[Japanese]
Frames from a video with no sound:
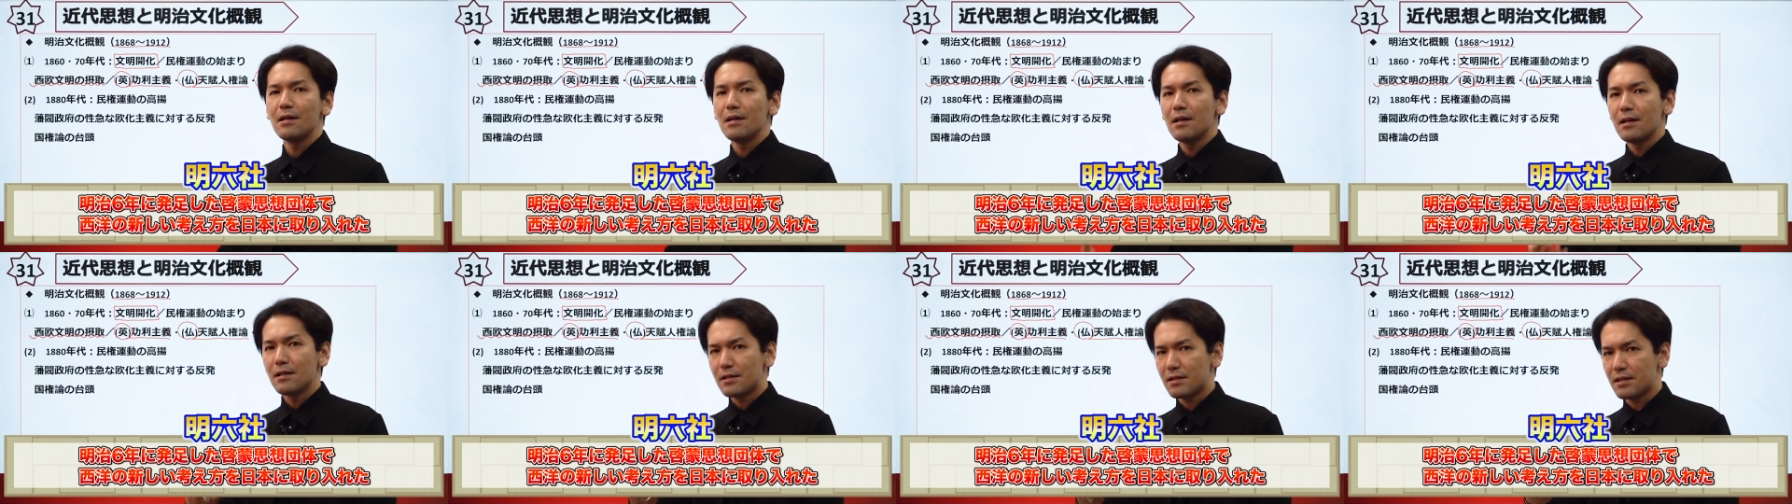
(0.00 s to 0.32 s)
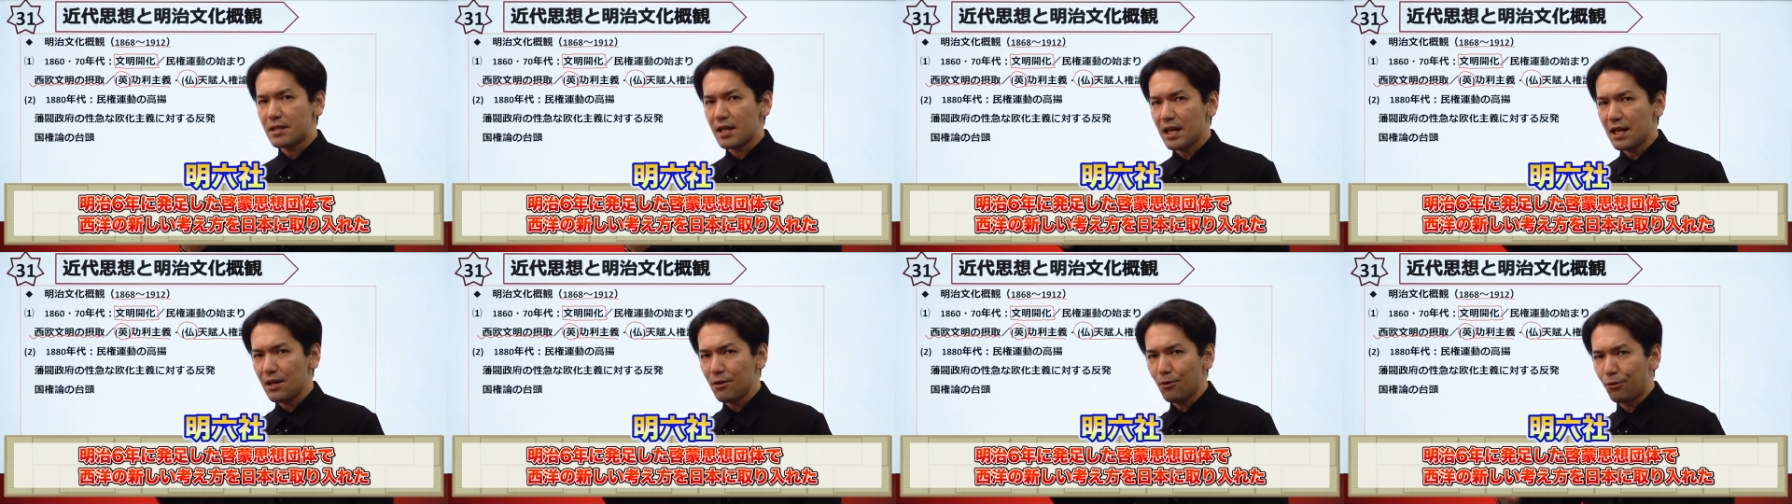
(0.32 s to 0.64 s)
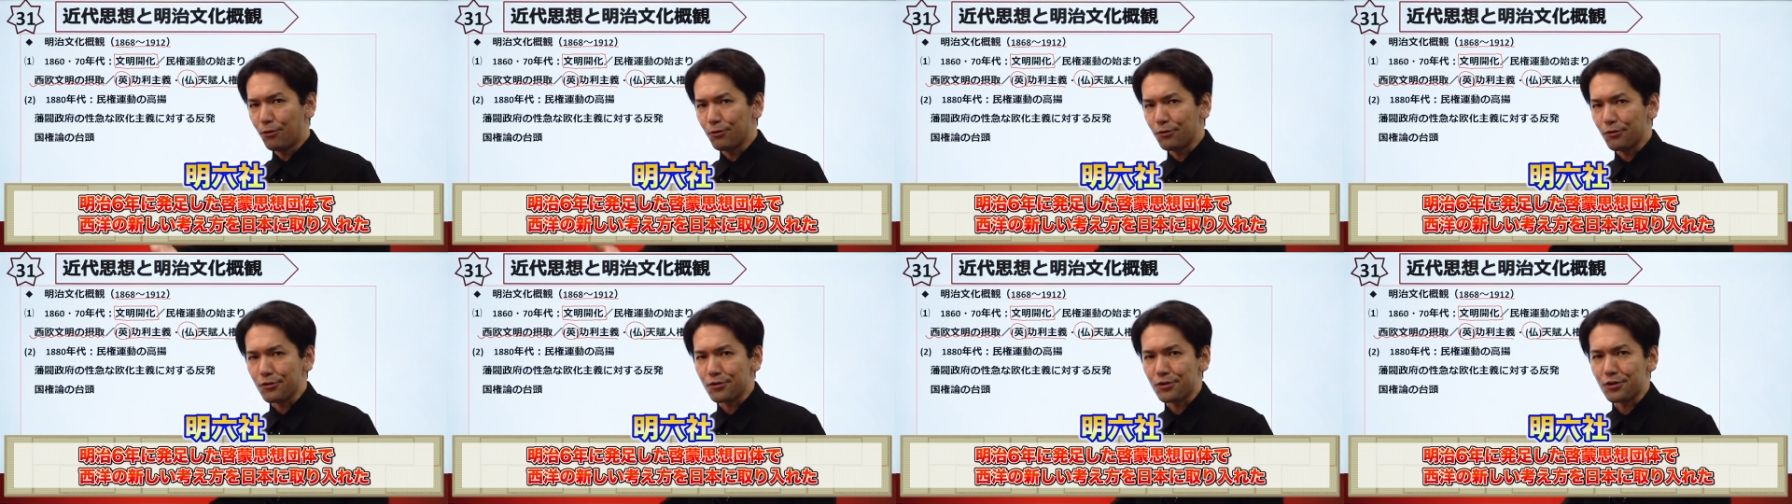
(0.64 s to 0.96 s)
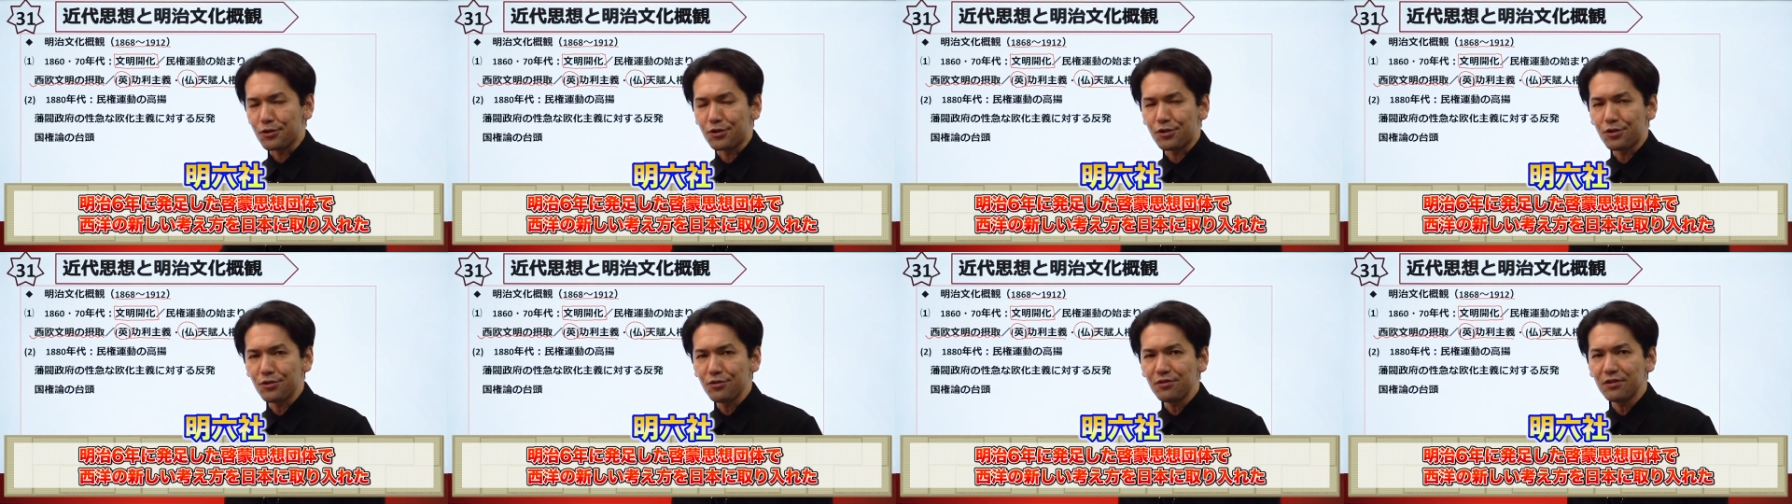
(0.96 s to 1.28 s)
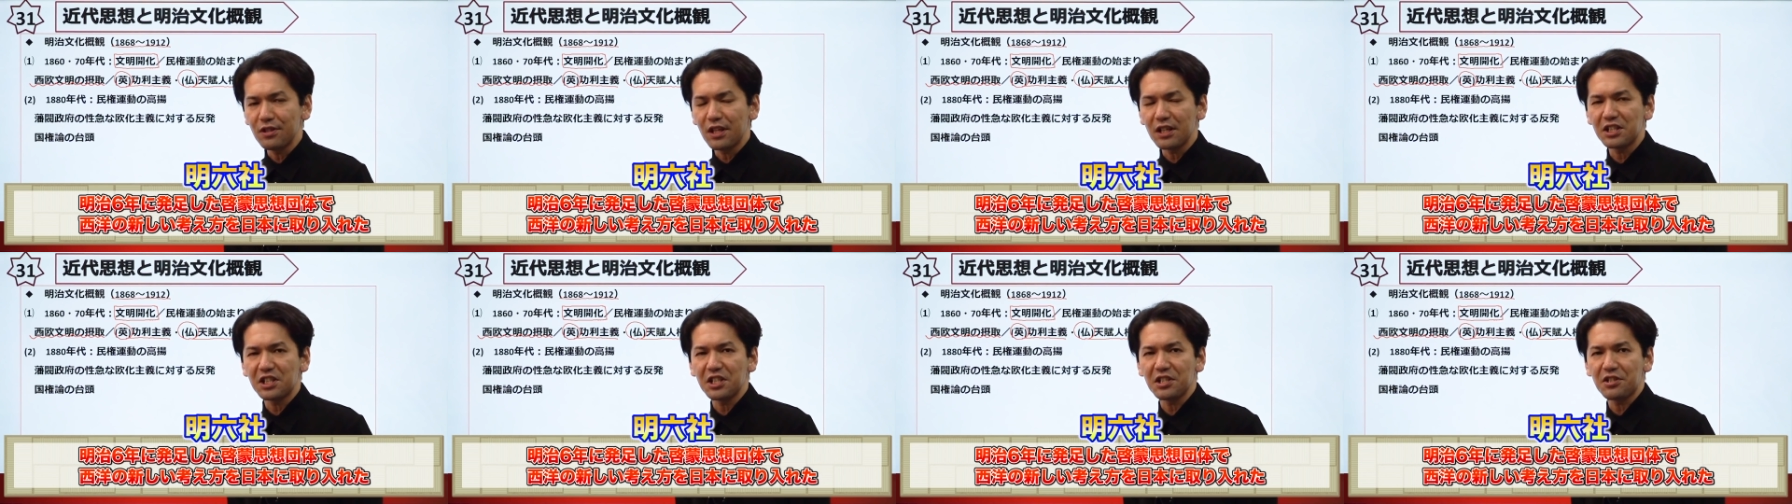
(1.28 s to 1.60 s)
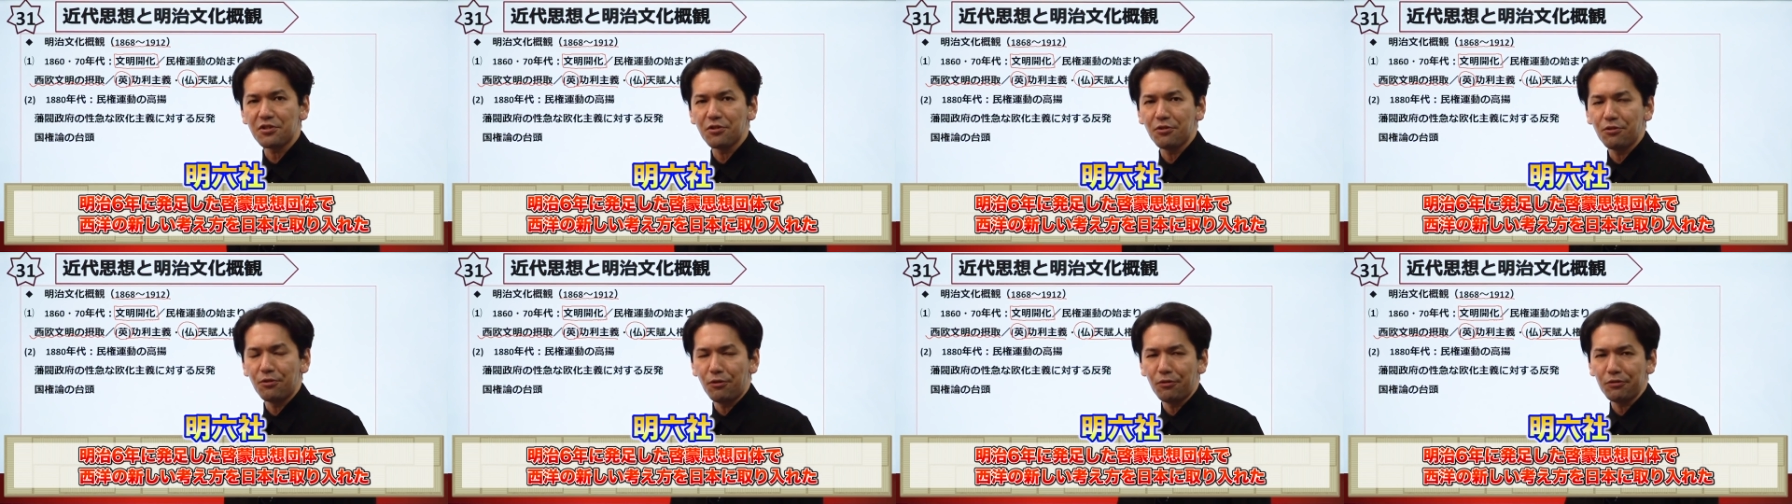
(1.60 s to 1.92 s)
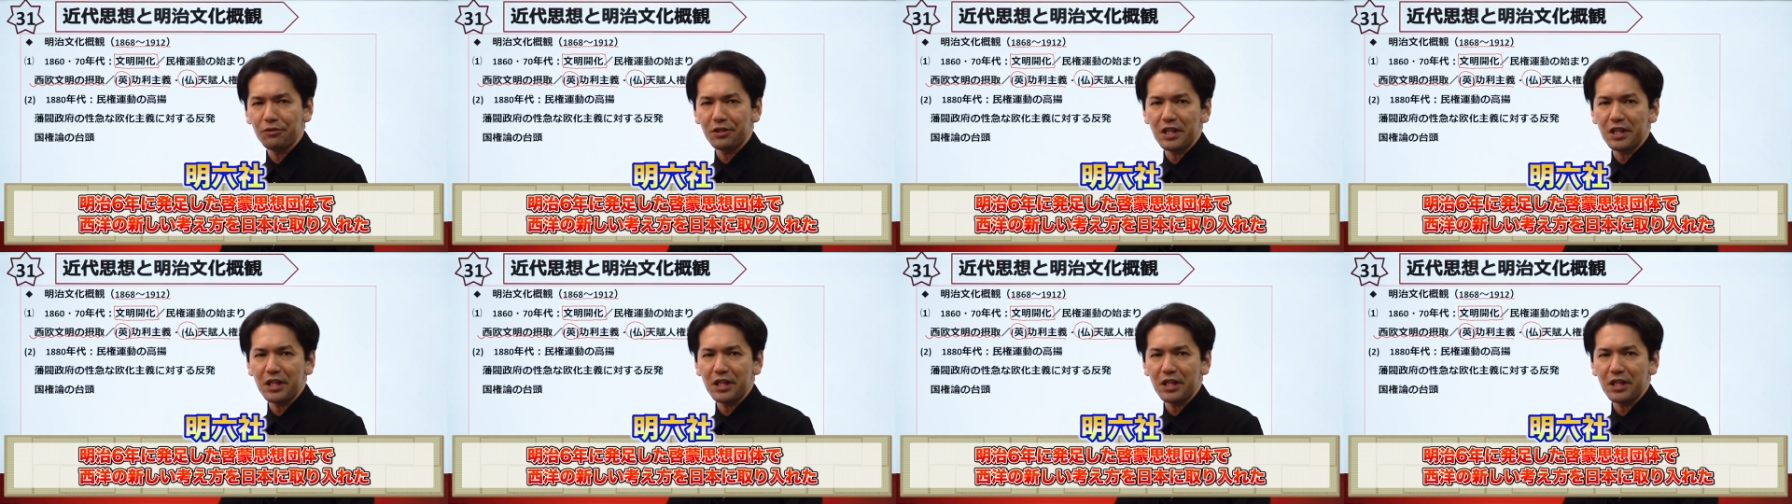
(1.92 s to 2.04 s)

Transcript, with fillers: 西洋の進んだ思想を